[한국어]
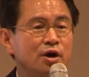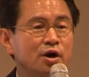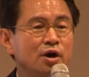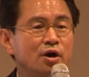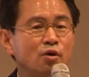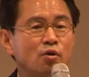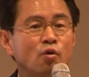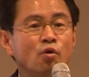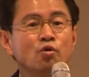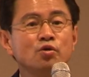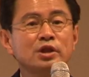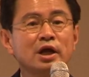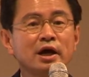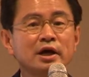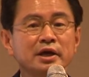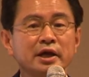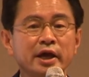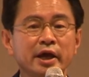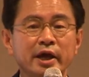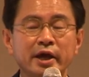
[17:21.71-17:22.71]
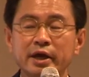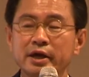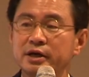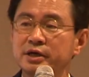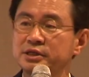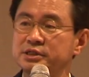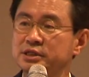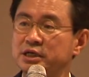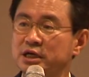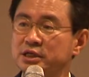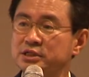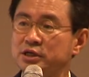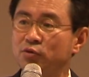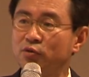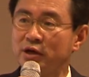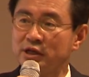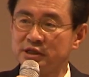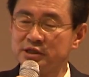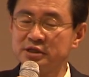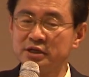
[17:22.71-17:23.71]
어, 5단계까지가 이제
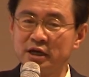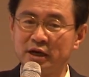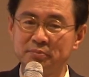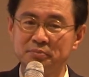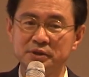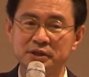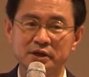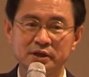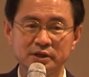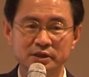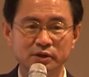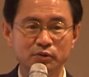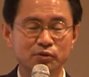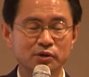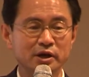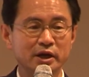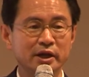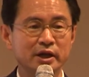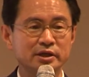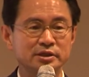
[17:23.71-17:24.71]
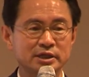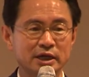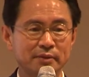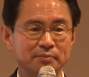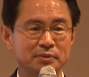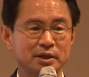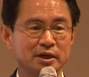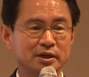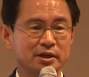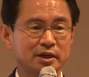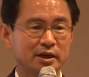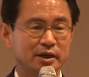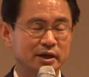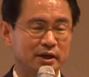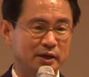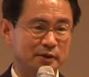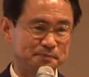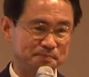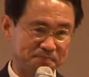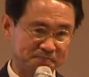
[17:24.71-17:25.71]
완전합니다. 근데 원래
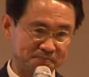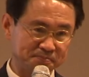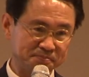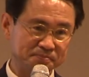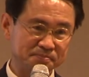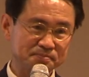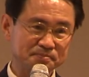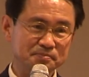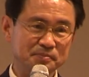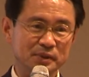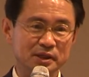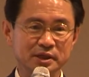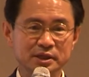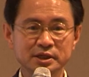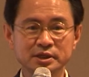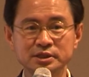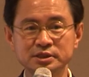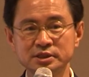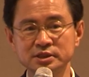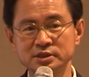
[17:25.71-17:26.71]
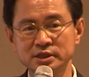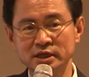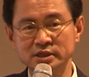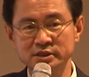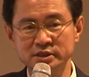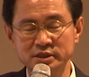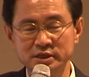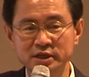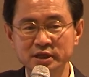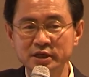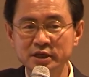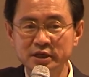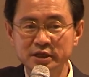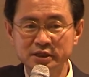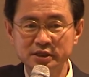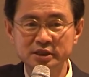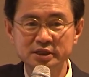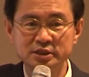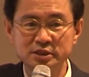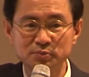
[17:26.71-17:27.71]
3단계가 2000한
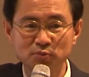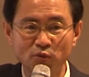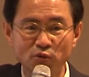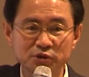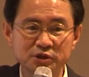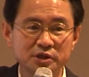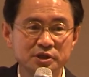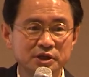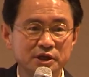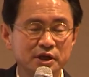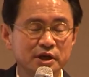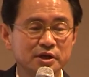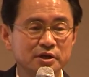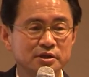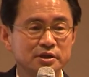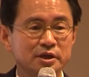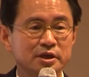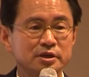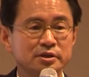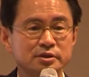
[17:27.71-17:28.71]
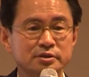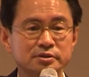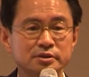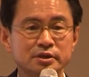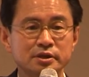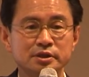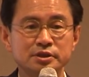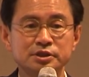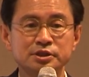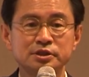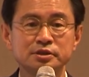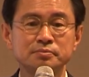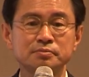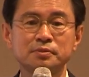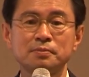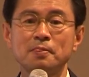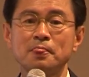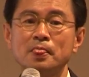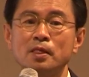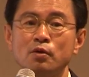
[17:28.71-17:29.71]
25년 이랬는데 지금
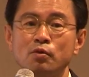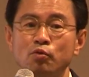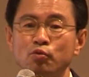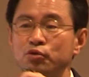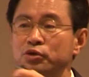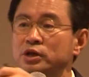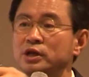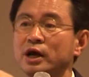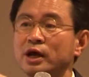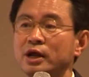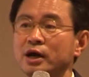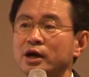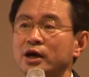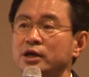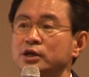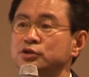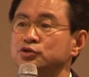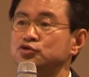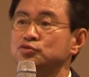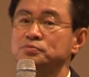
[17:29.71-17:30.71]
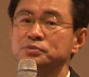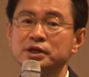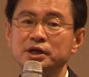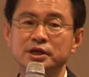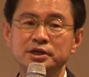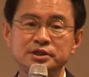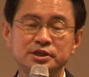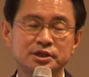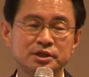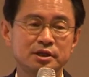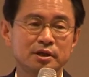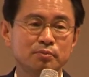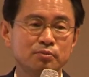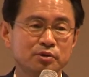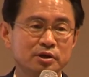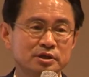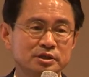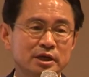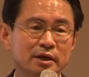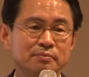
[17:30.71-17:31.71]
우리나라가 이쯤 돼 있기
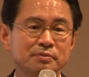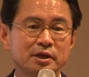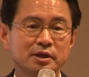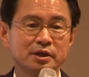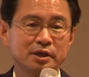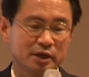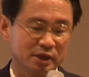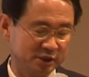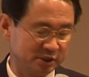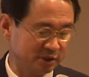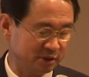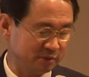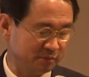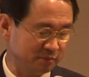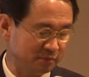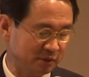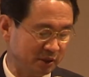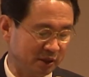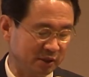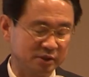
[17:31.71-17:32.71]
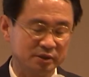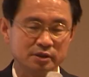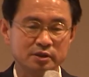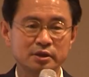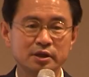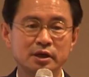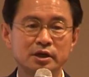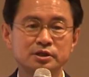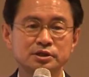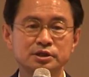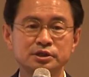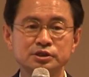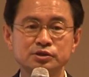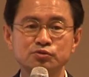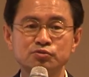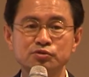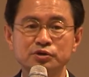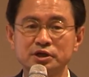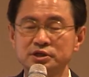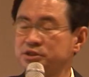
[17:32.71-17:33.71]
때문에 3단계가 지금 다른
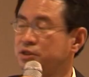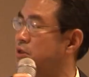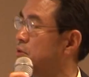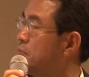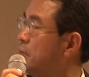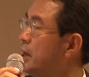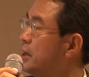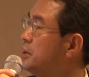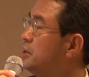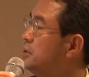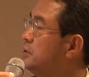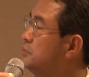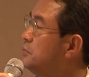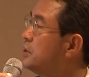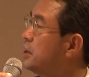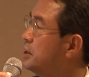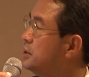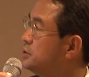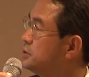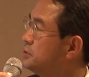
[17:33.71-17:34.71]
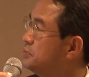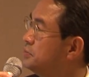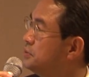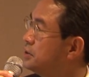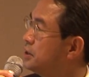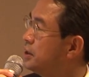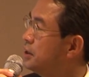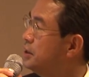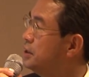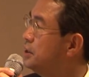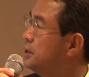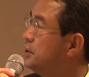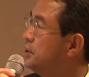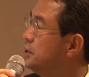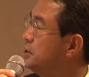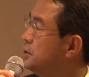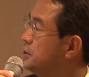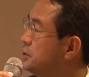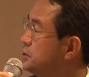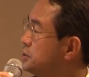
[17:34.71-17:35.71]
선진국에서는 많이 넘어가 있습니다.
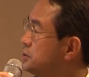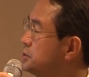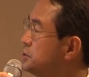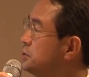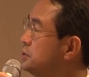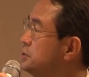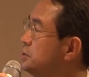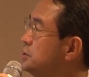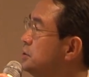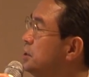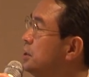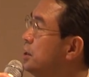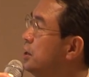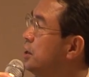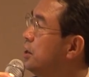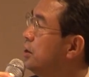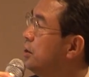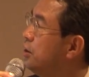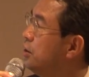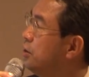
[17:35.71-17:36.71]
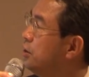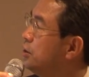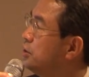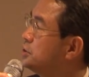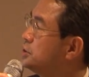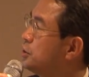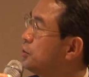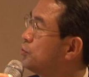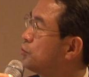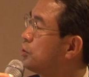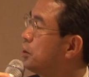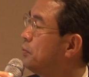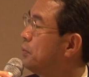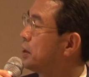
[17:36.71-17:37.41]
어쨌든 어, 새롭게